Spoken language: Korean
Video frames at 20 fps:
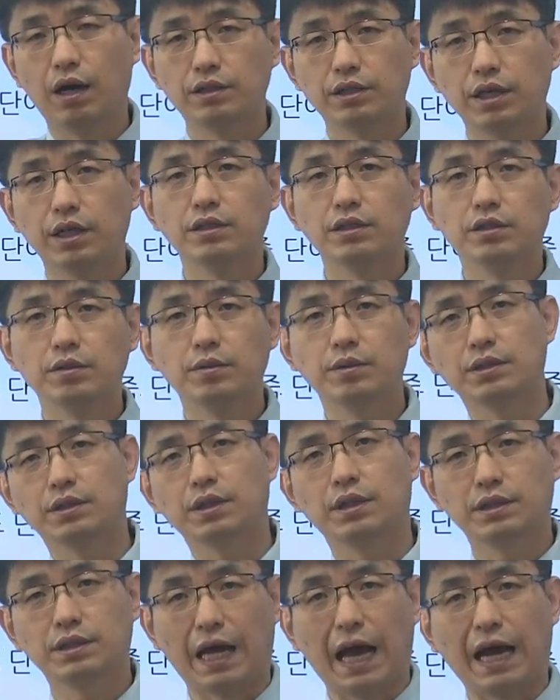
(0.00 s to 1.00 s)
제가 지금 한
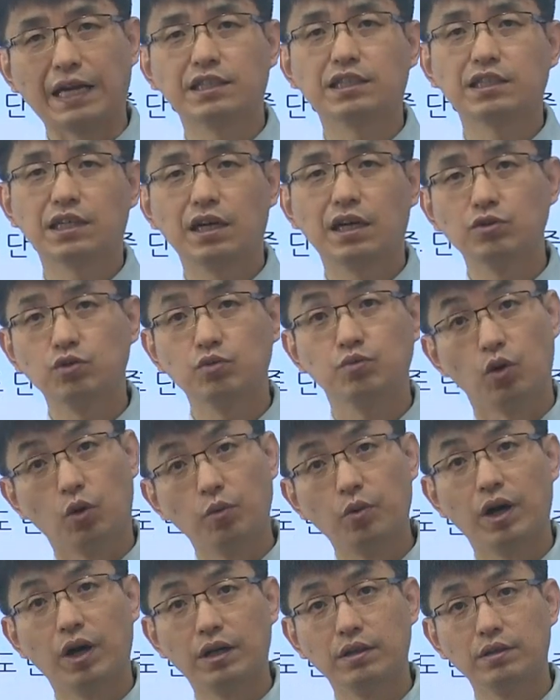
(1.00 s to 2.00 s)
40강이 좀
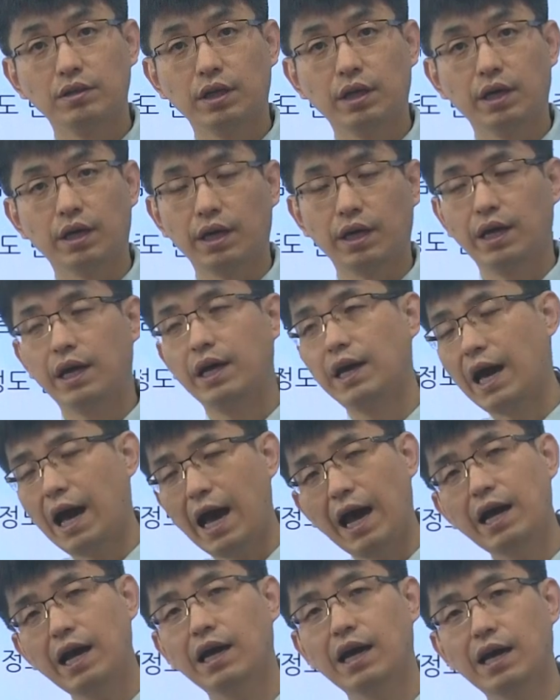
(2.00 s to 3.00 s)
넘어가는데
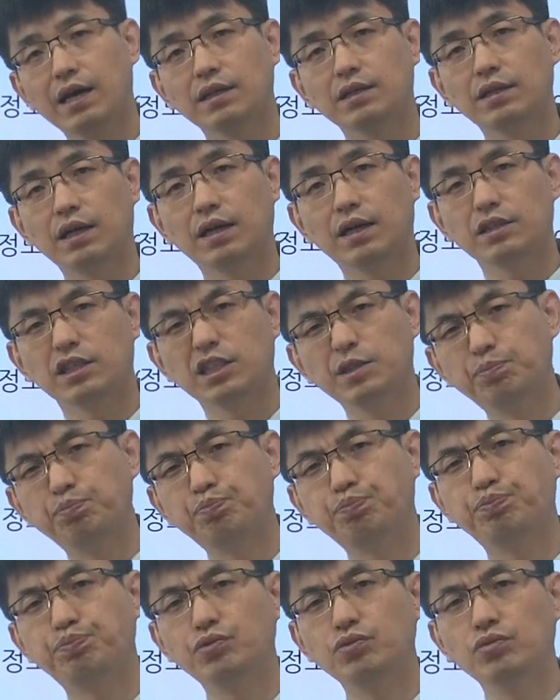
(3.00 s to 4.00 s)
한 강의당
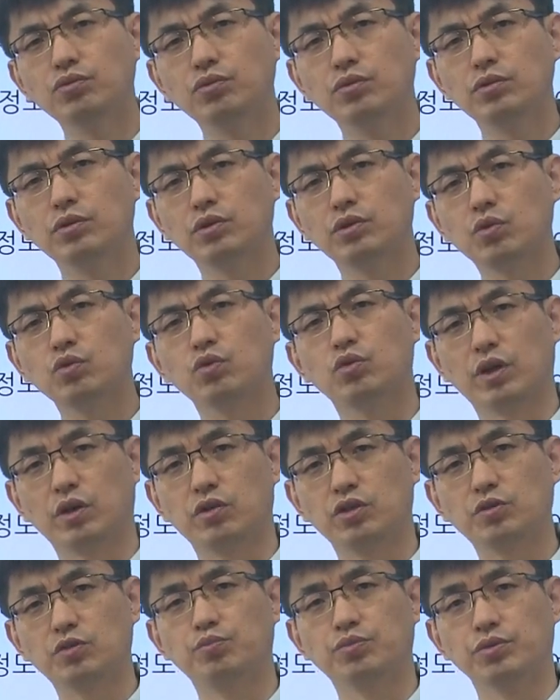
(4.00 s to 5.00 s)
10분 정도 돼요.
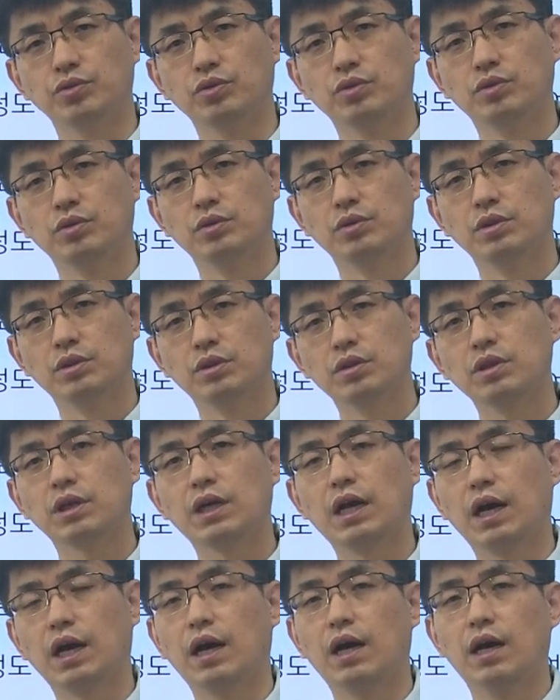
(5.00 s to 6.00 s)
10분.
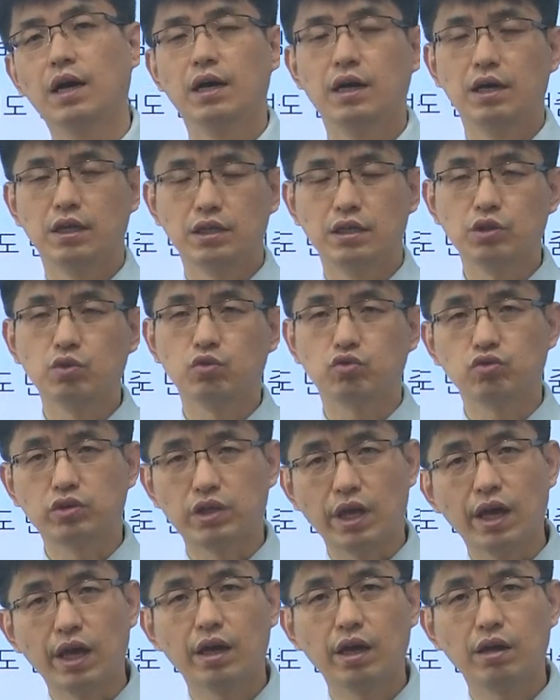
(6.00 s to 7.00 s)
그러니까 이것도
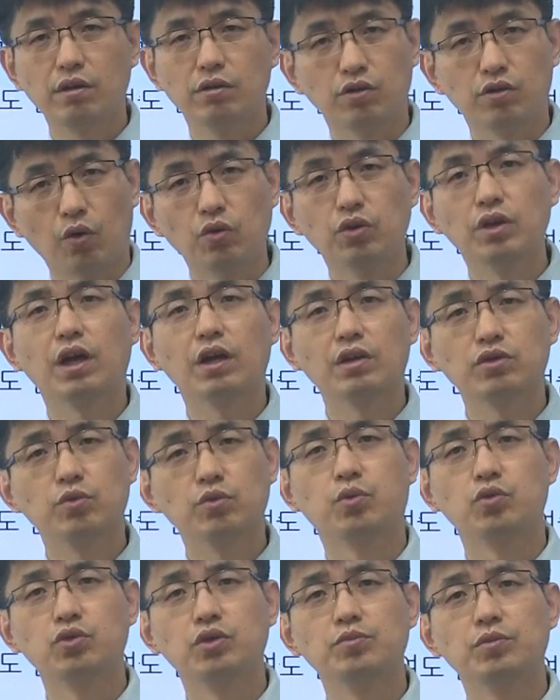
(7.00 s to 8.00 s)
3개를 연달아서
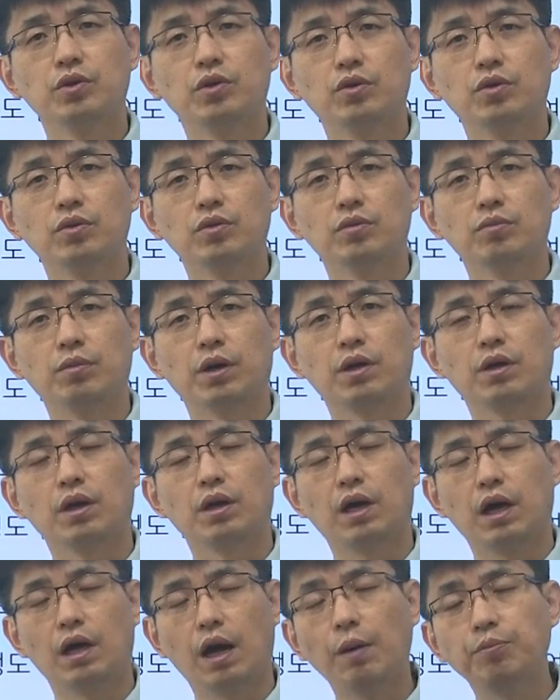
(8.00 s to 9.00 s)
보시면 막
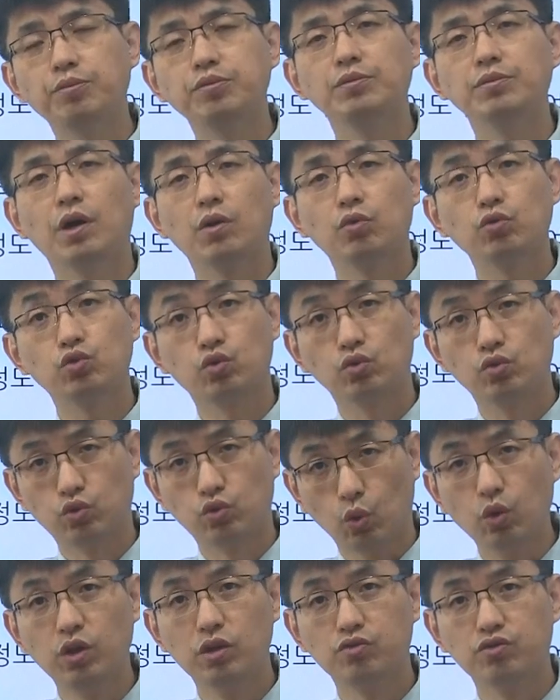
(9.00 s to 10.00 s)
하품 나오고
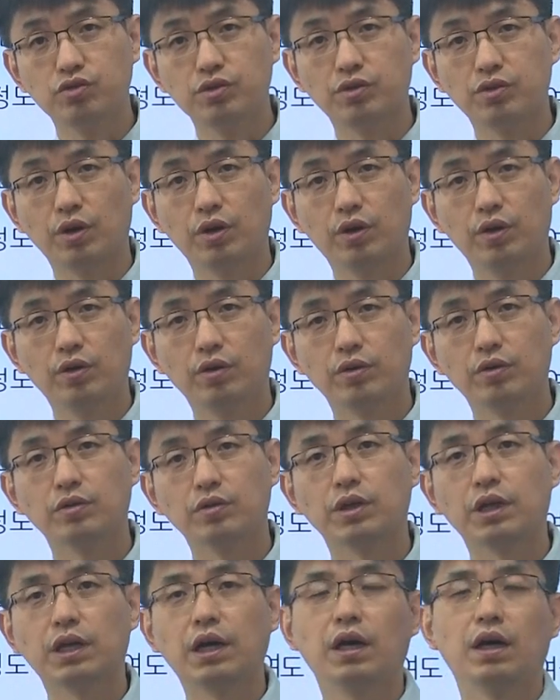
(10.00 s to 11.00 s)
졸릴 수 있어요.
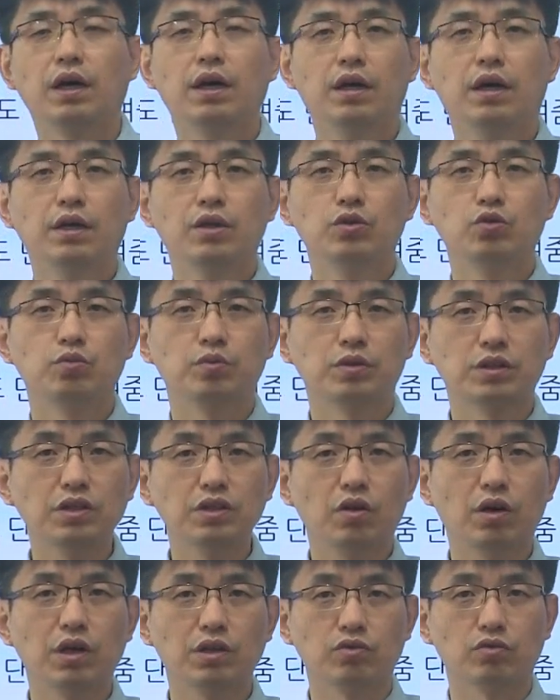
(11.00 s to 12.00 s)
그러니까 좀
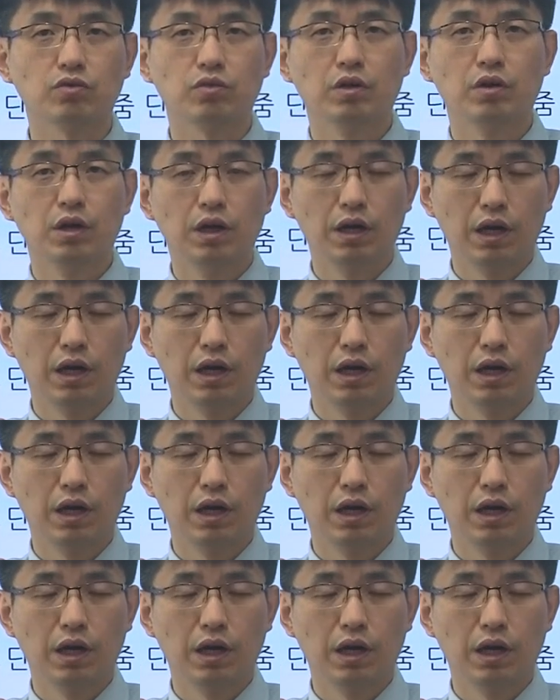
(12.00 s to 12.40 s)
끊어가지고